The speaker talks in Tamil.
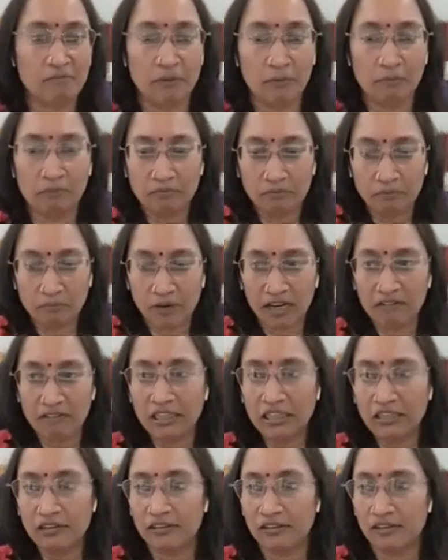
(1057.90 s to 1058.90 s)
தர்மம்
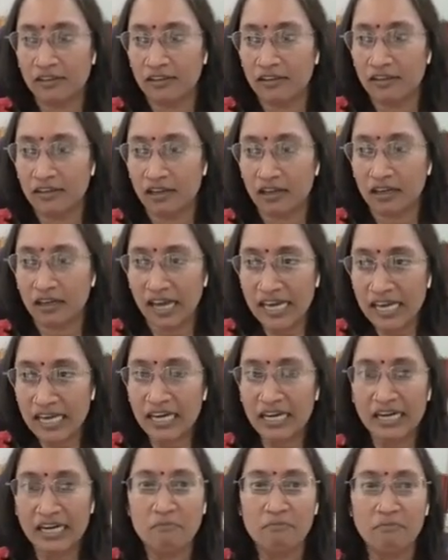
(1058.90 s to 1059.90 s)
பகவத்
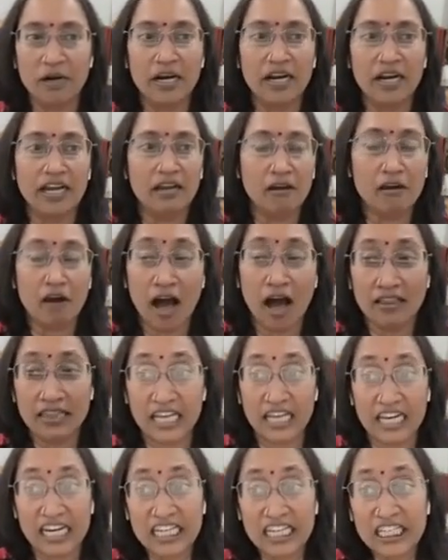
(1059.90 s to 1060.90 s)
கைங்கரியம் பண்ணி
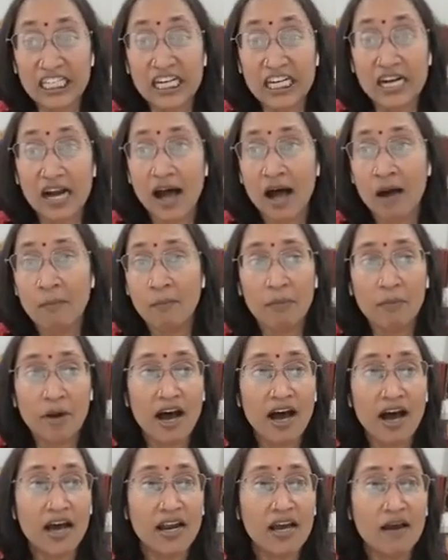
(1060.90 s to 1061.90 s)
அந்த
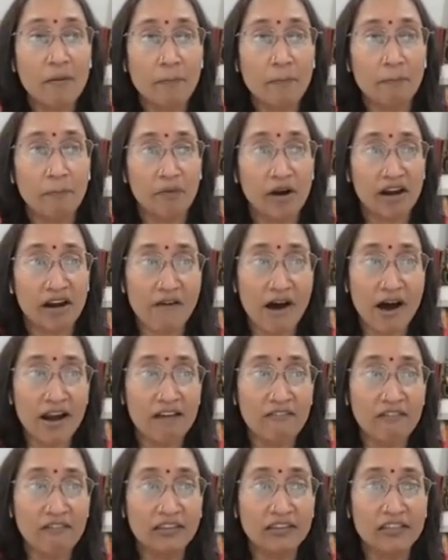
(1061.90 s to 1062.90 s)
நிஷ்காமமான
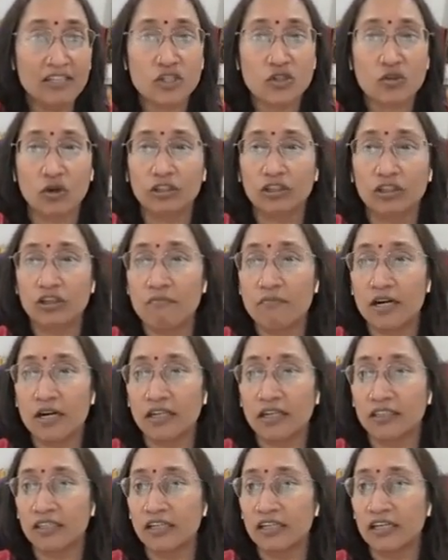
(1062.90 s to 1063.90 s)
பகவான வந்து ஸ்தோத்திரம்
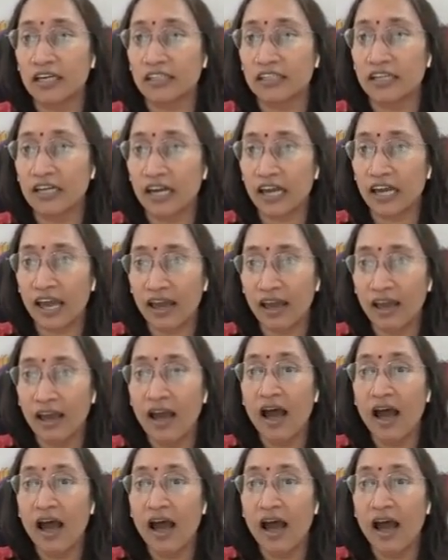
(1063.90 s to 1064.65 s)
பண்றதுங்கிறது இருக்கு